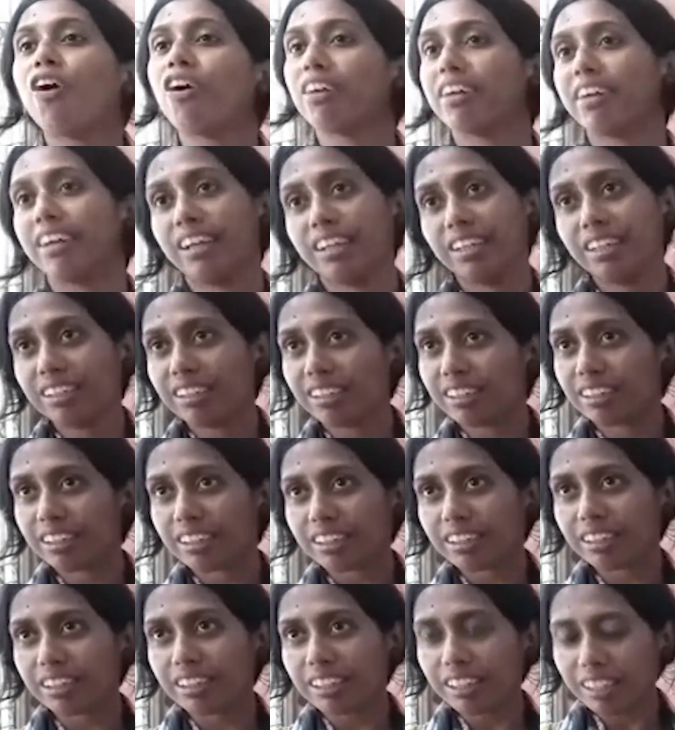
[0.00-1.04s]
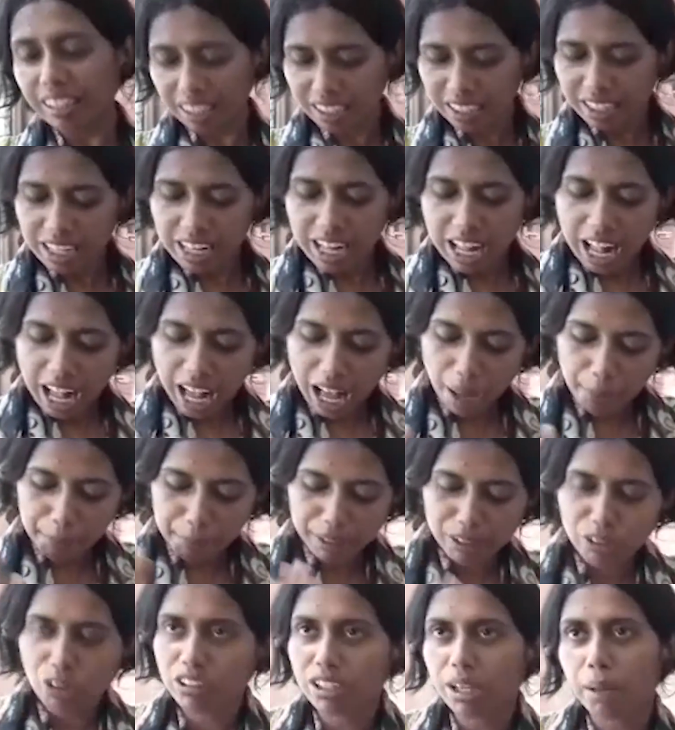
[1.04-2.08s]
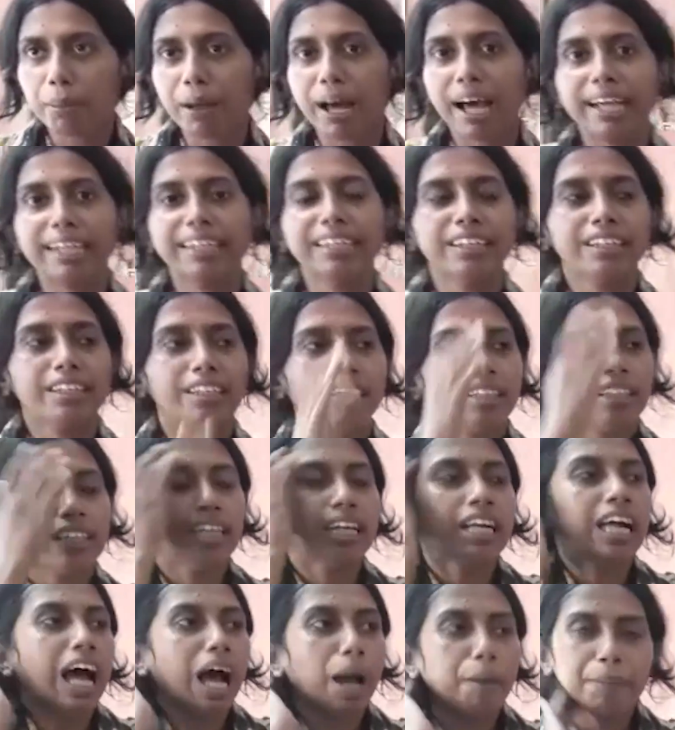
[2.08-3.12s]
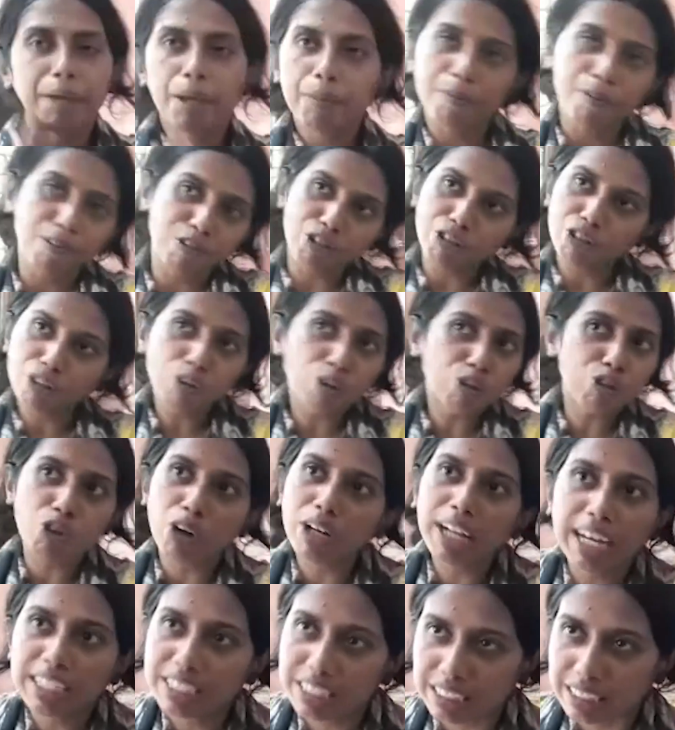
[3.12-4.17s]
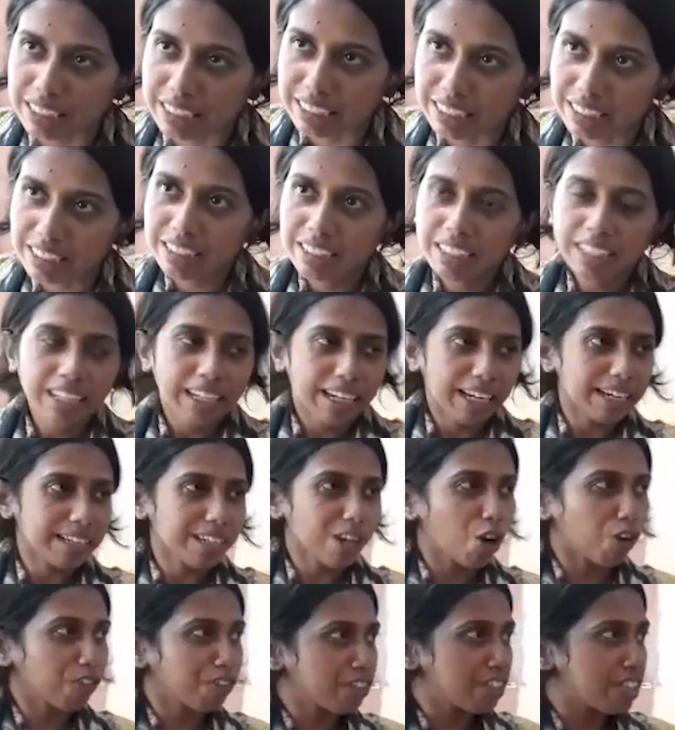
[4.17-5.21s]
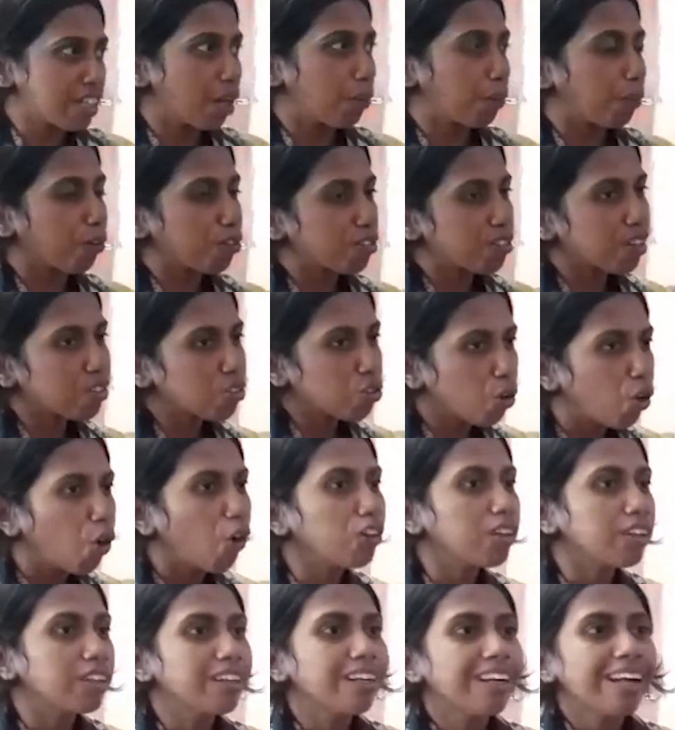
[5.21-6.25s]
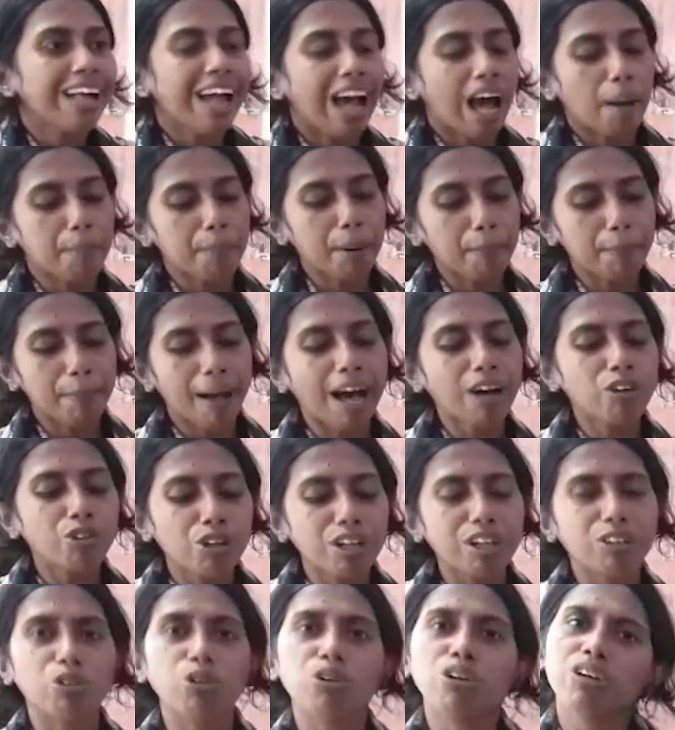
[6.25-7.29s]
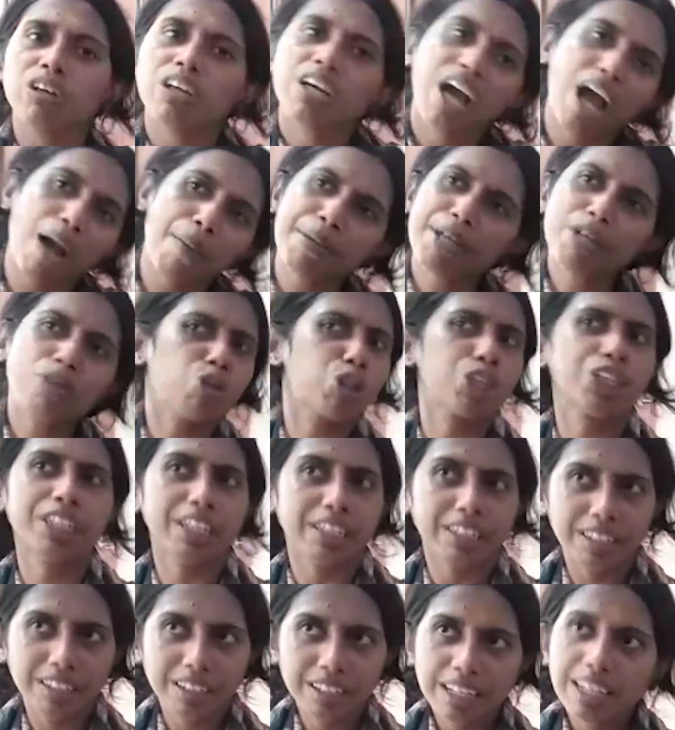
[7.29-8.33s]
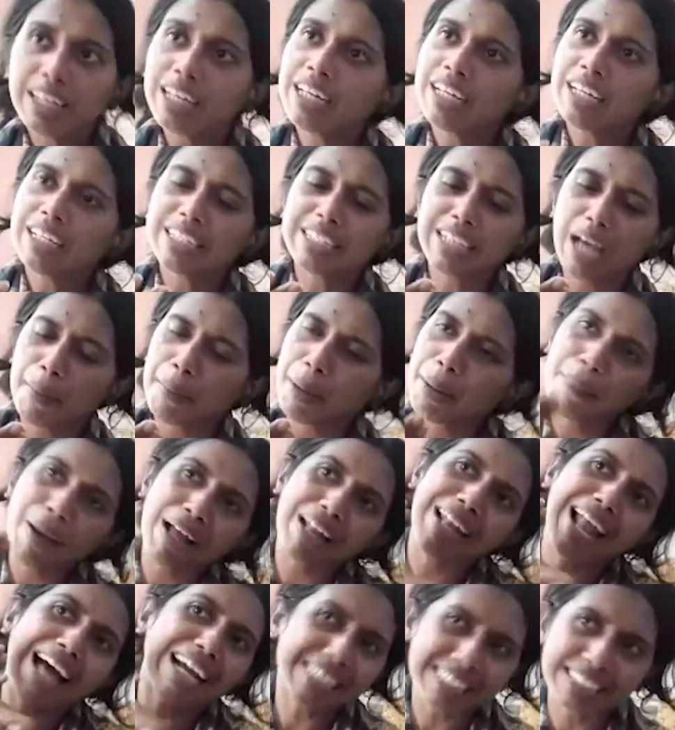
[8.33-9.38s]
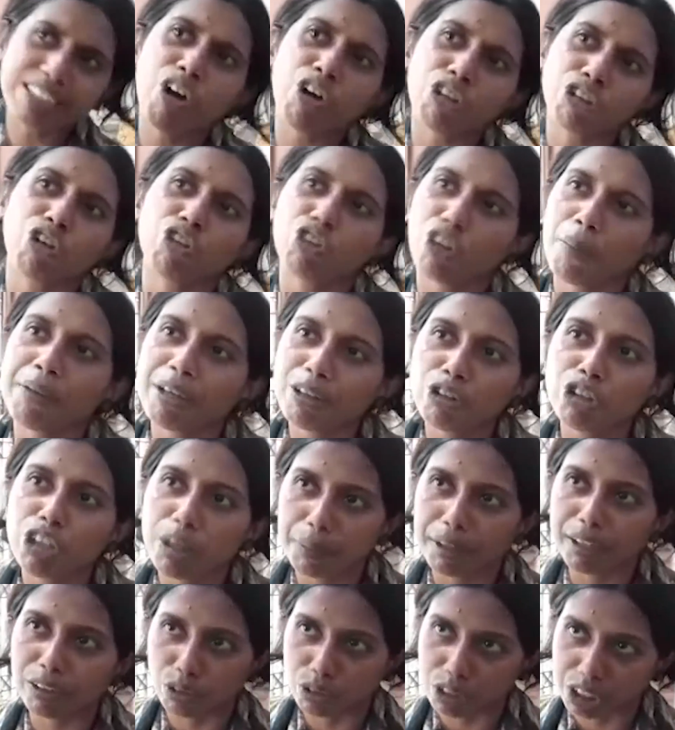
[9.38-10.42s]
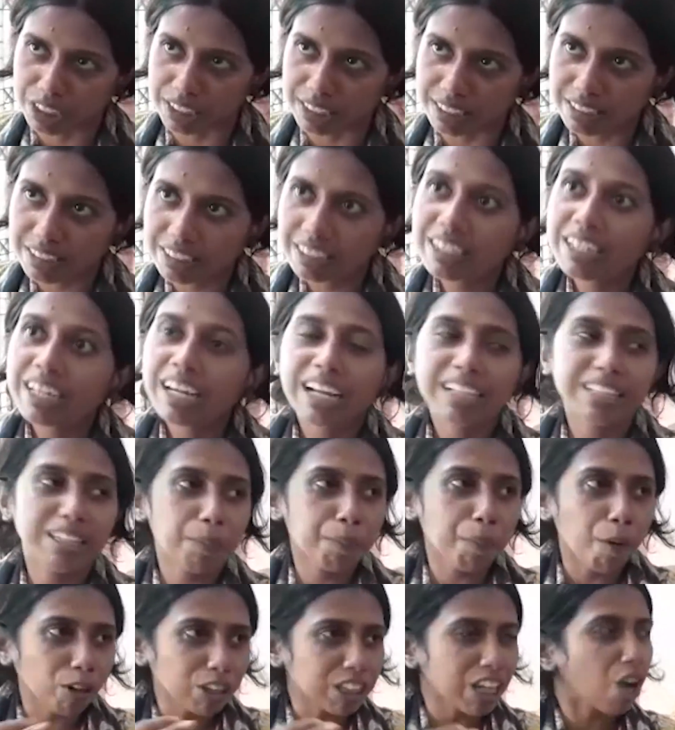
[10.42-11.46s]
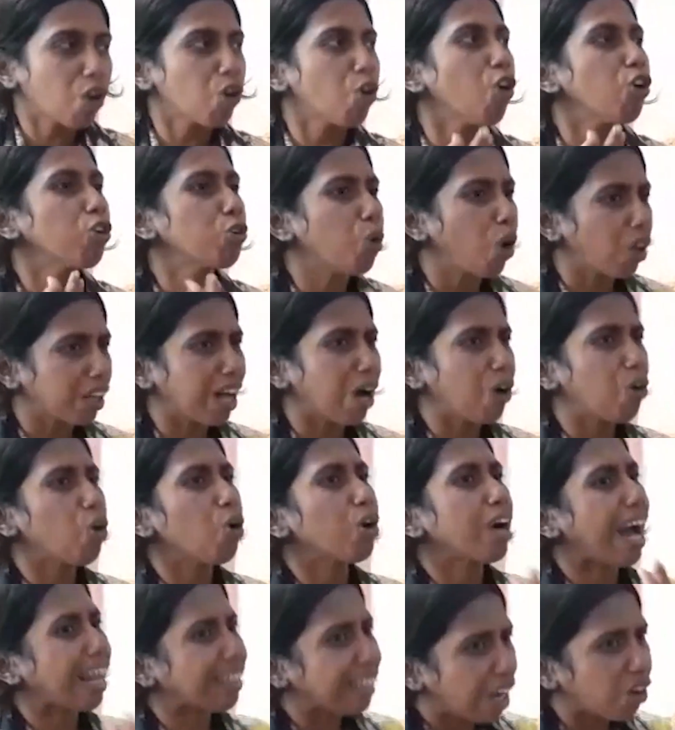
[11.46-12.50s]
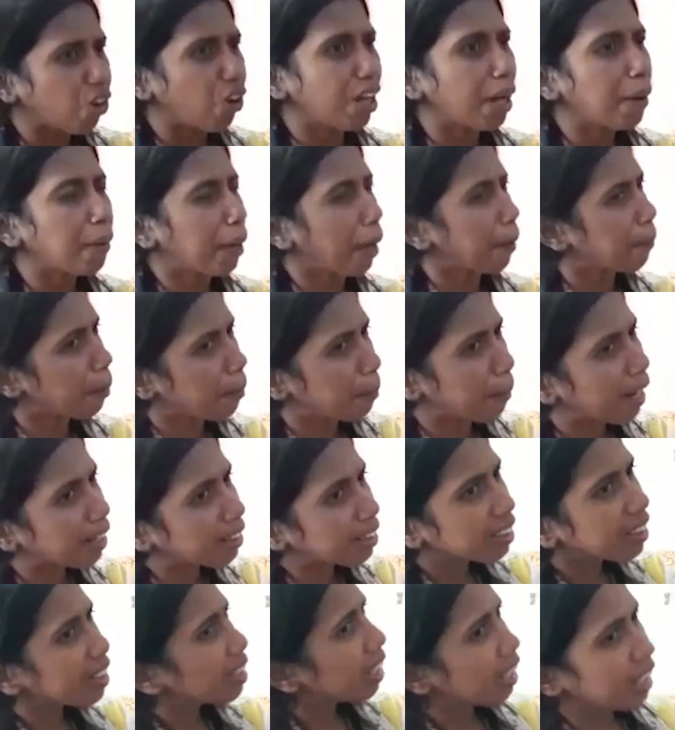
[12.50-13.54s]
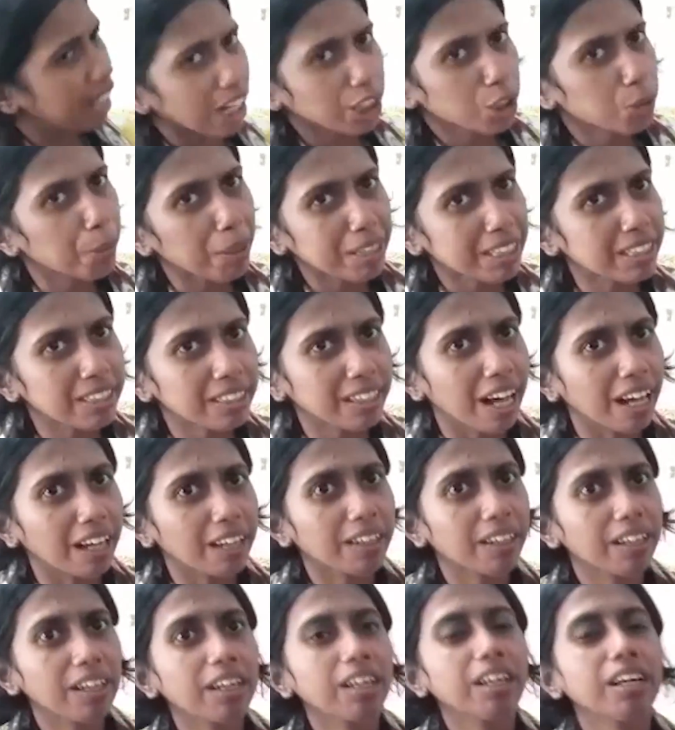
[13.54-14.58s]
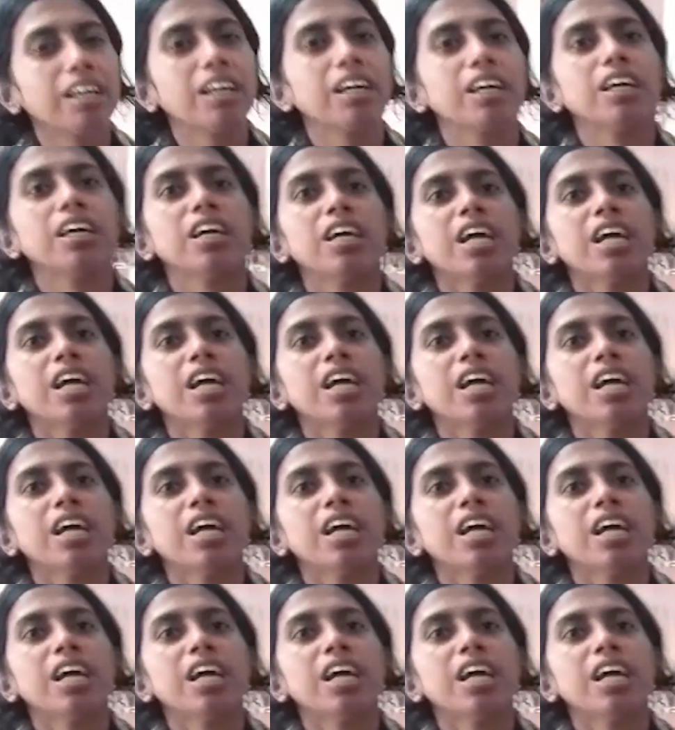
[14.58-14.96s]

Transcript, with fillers: হয় না আমার কথা ভাই আমি এই পর্যন্ত তো চলে আসছি এটার অফিসিয়াল প্রসেস হোক আমার মা হলে তো আমি খুশি যে আমার মা লাস্টটা অন্তত আমি খুঁজে বের করছি যে পচা হোক গলা হোক আধা গলা হোক আমার মার আপনি কি মনে